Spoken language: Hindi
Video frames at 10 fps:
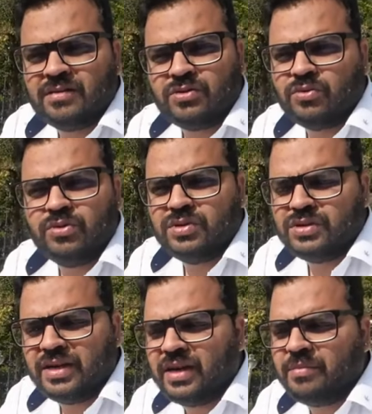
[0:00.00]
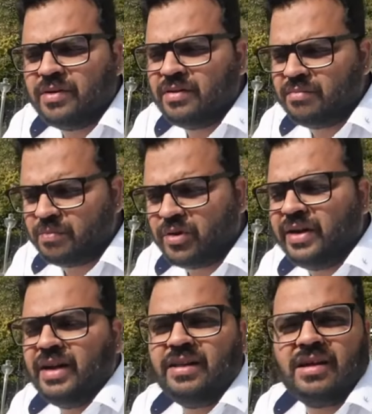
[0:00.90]
तो उस जगह पे
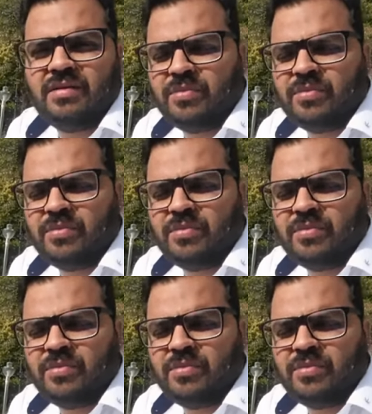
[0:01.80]
पॉइंट नहीं था